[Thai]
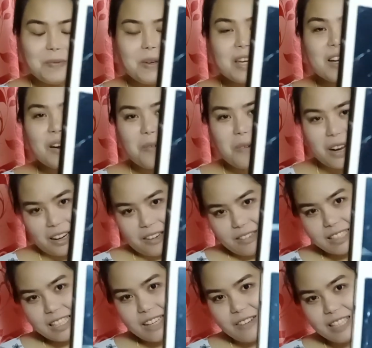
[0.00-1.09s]
พี่ก็อวดเขา
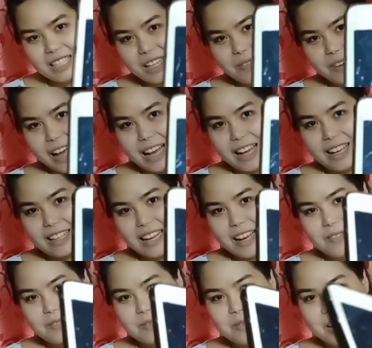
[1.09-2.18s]
สิว่าจันผา
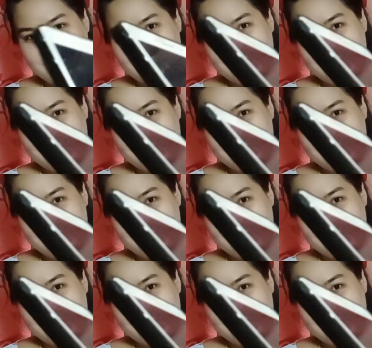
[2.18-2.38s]
ทำให้